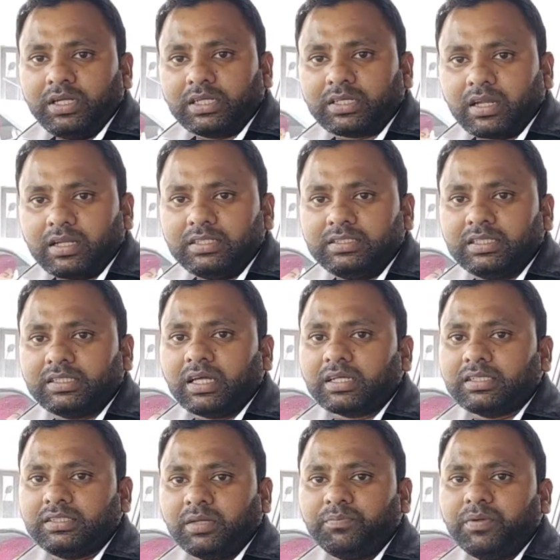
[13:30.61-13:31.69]
को हिट कर लीजिए
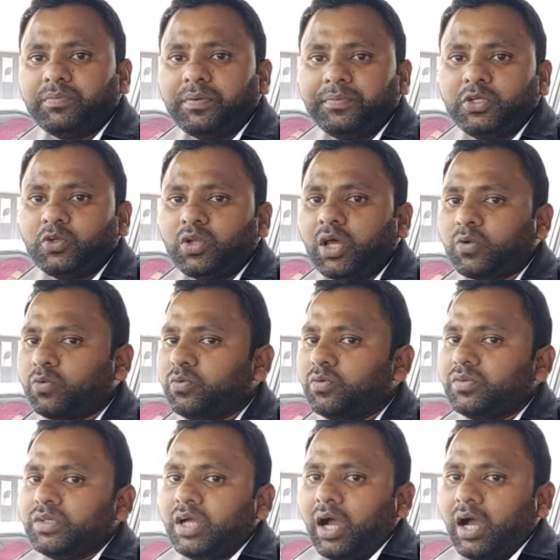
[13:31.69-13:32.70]
ताकि जब भी मैं वीडियो डालूं